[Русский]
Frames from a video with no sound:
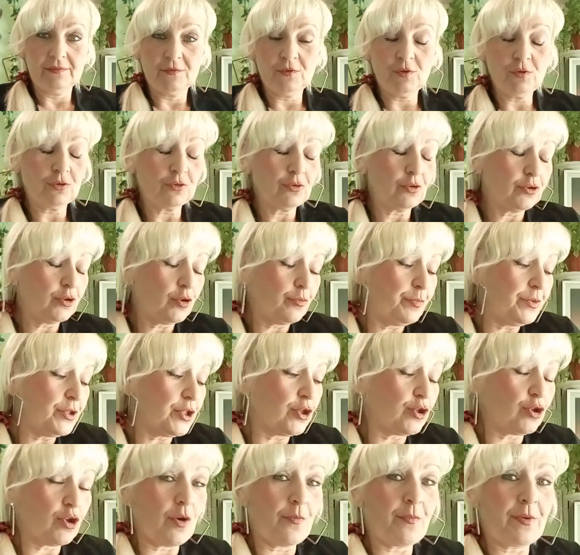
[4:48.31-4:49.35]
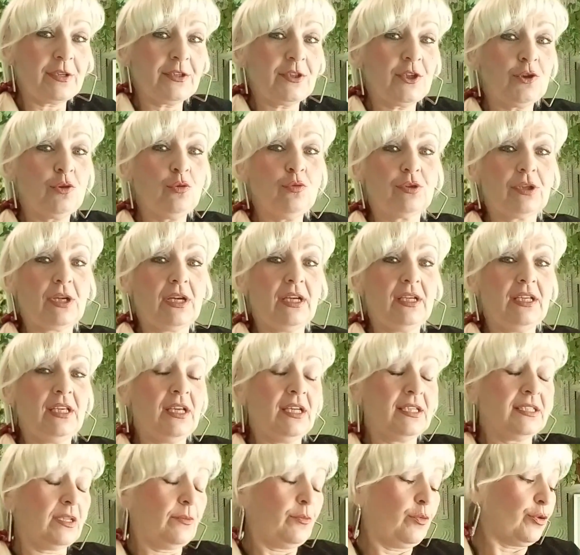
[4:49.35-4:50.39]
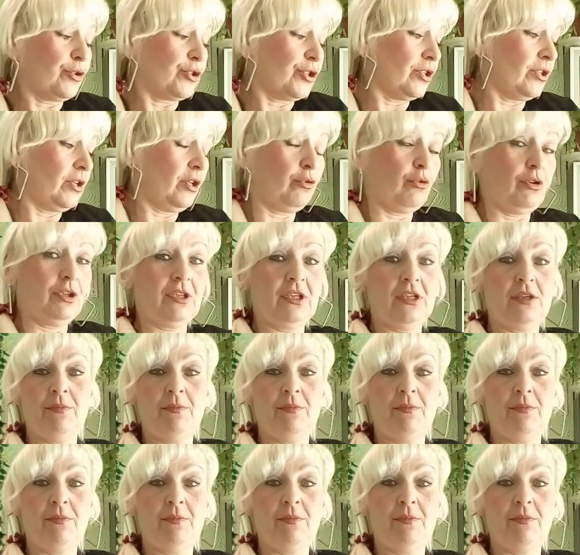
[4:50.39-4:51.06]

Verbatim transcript: Ну, кто-то пишет, что я проститутка и озабочена, но это,